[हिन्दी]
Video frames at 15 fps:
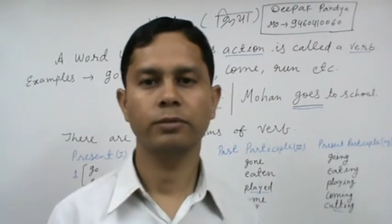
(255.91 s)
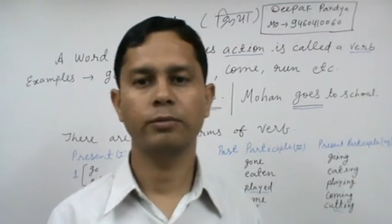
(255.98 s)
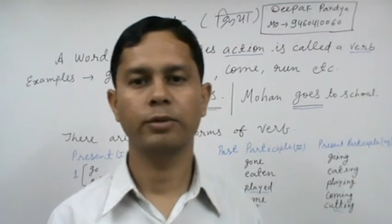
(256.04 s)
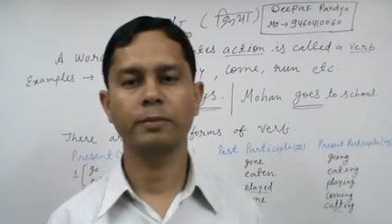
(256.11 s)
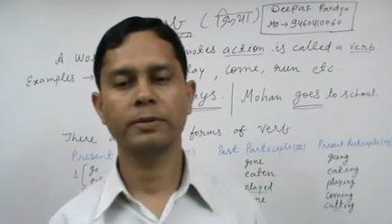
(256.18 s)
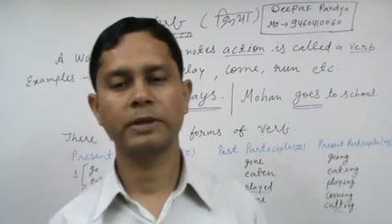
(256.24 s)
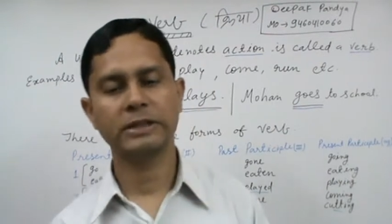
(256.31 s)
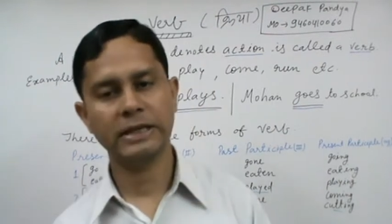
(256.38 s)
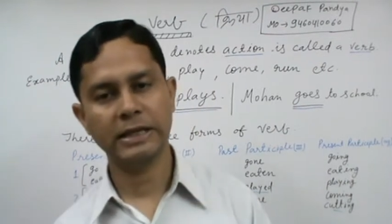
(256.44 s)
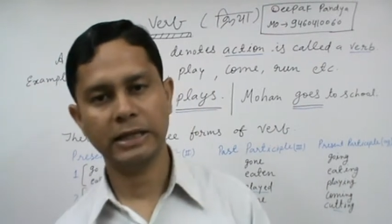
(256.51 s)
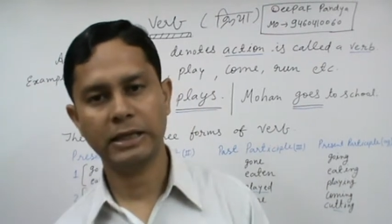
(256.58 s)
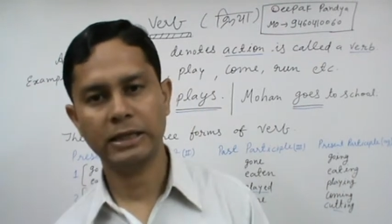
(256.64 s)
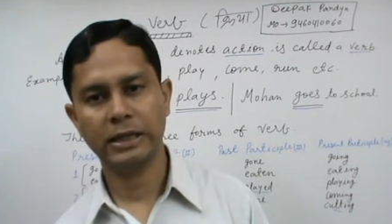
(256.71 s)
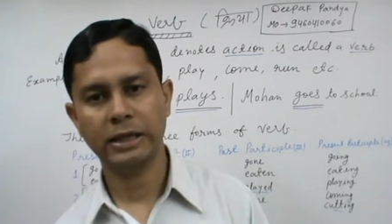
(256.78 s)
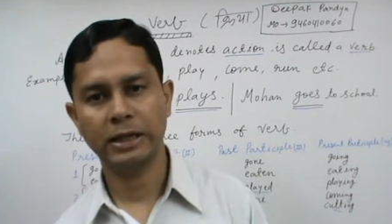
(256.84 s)
वर्ब किसे
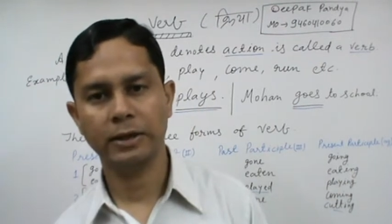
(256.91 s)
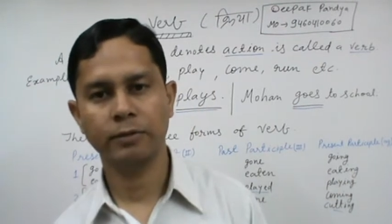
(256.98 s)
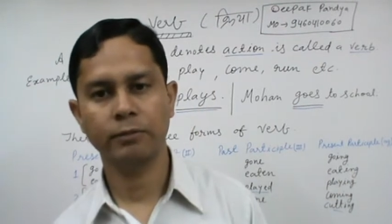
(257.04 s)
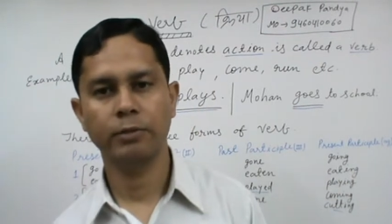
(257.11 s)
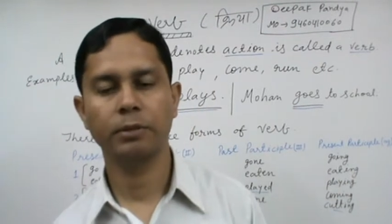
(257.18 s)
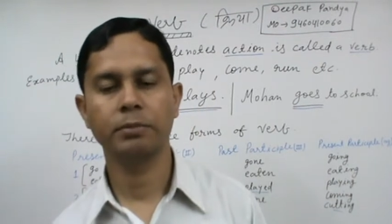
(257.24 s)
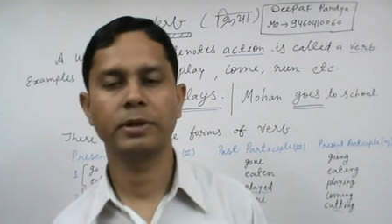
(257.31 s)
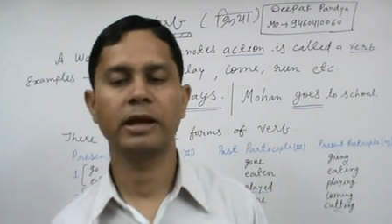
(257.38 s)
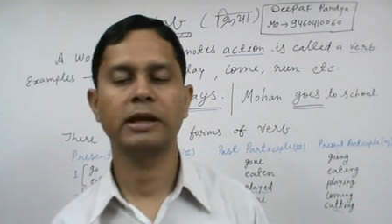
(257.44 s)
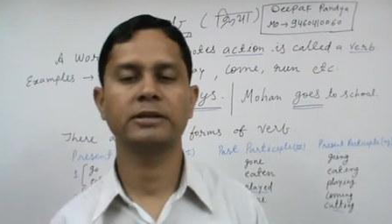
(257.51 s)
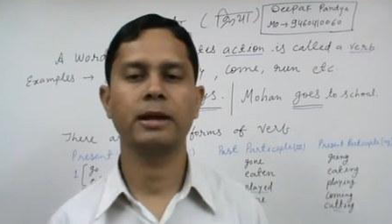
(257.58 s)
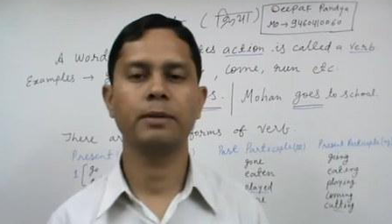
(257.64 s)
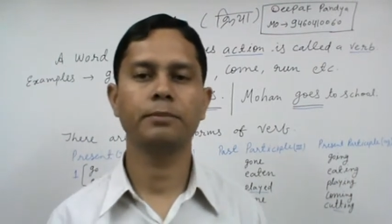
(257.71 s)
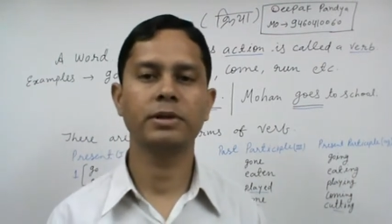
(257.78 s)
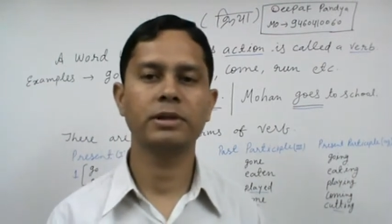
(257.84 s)
कहते हैं वर्ब के
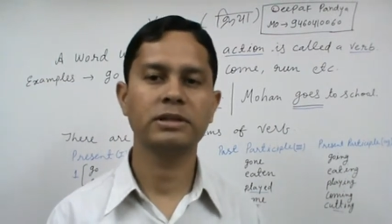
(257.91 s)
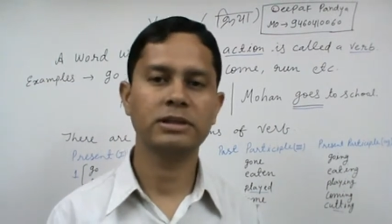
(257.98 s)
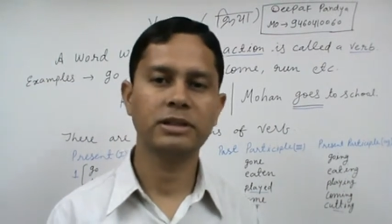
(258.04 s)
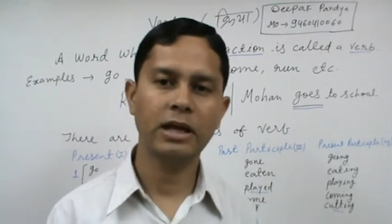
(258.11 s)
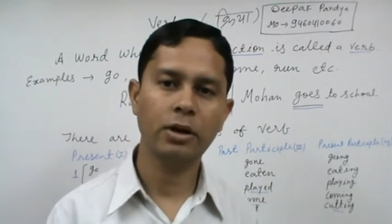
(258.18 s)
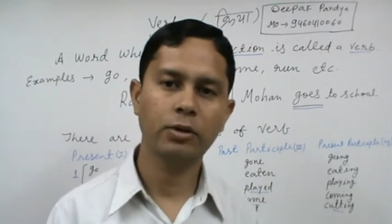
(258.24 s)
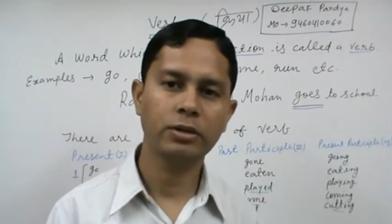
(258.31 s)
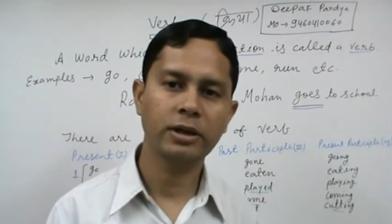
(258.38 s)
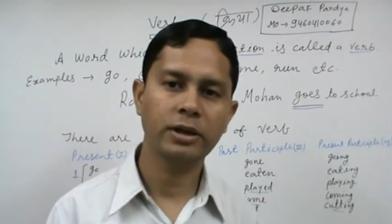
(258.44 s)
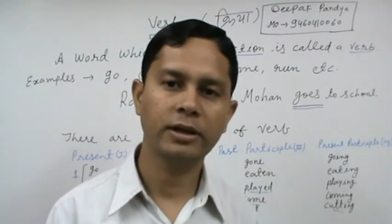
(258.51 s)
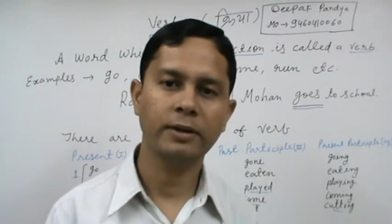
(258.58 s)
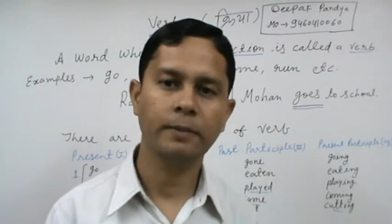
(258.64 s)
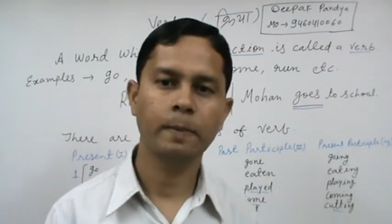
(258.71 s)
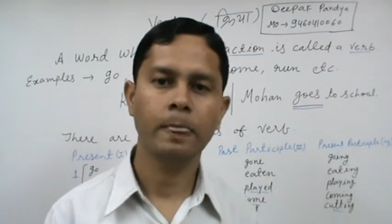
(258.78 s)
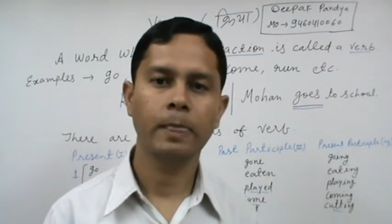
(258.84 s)
एग्जाम्पल्स क्या होते
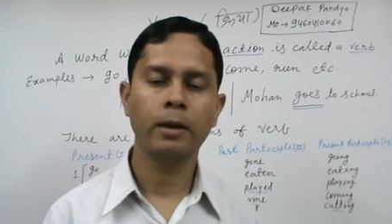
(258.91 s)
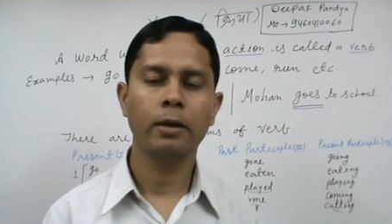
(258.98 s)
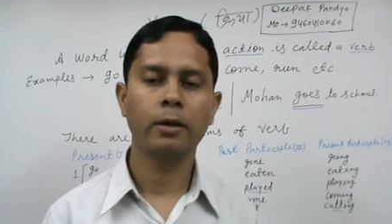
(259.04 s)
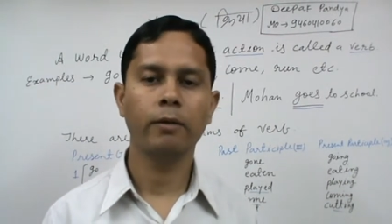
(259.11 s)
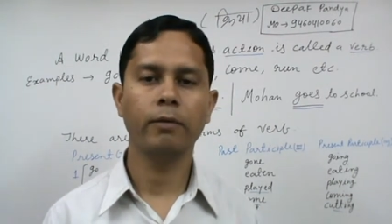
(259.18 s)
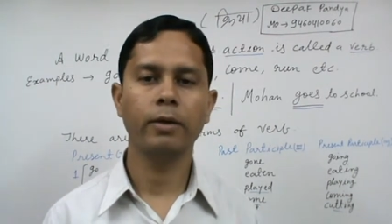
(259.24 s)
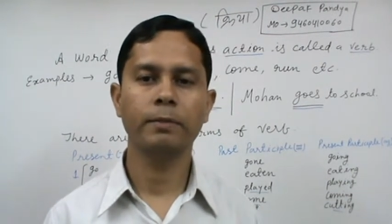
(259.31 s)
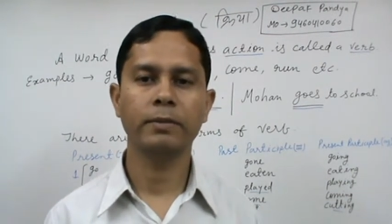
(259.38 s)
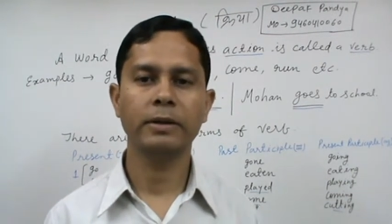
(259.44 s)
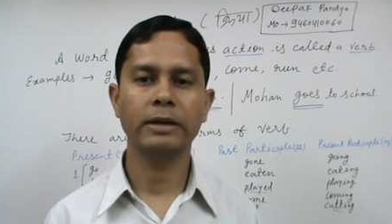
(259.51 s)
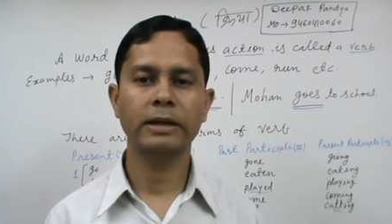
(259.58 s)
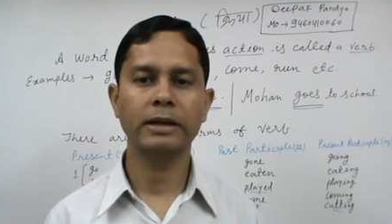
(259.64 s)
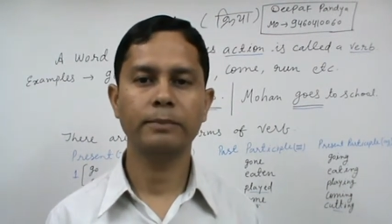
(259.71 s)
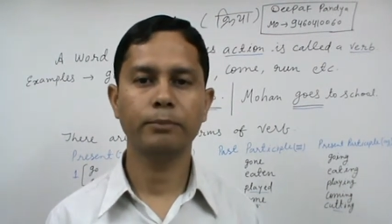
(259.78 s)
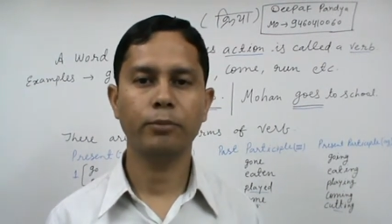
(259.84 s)
हैं वर्ब
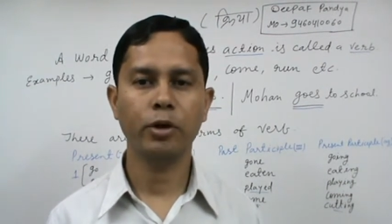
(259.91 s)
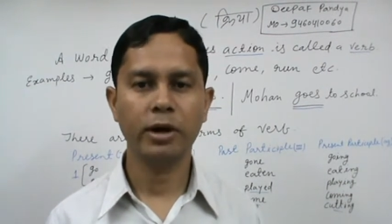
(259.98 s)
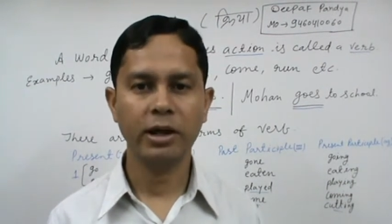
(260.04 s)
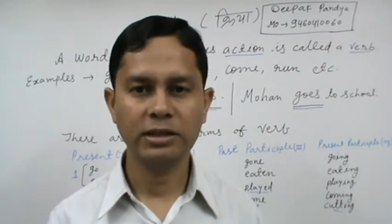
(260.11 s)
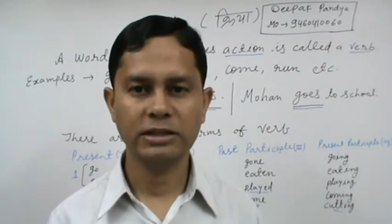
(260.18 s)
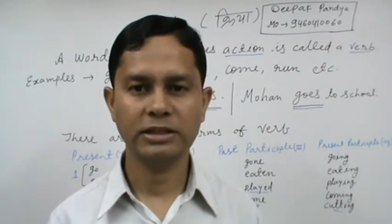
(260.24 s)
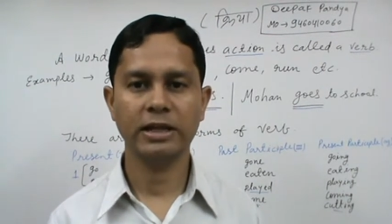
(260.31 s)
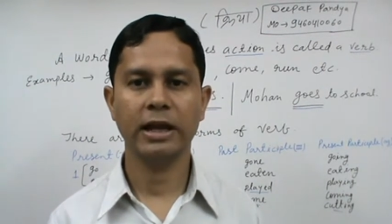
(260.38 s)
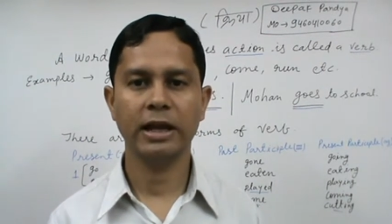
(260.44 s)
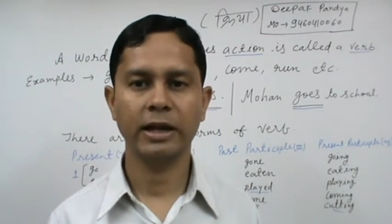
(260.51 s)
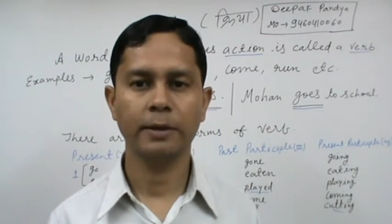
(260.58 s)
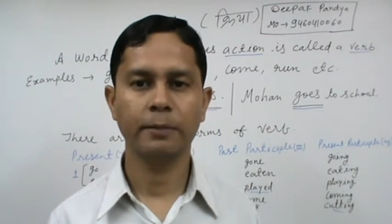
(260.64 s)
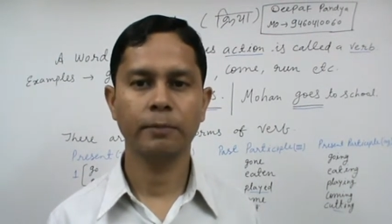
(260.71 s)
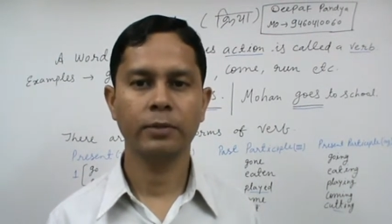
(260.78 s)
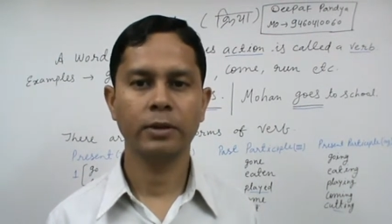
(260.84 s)
की इंपॉर्टेंस क्या
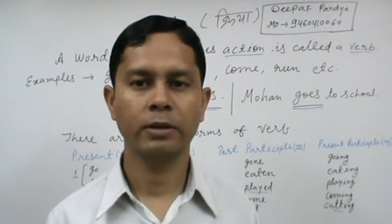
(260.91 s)
है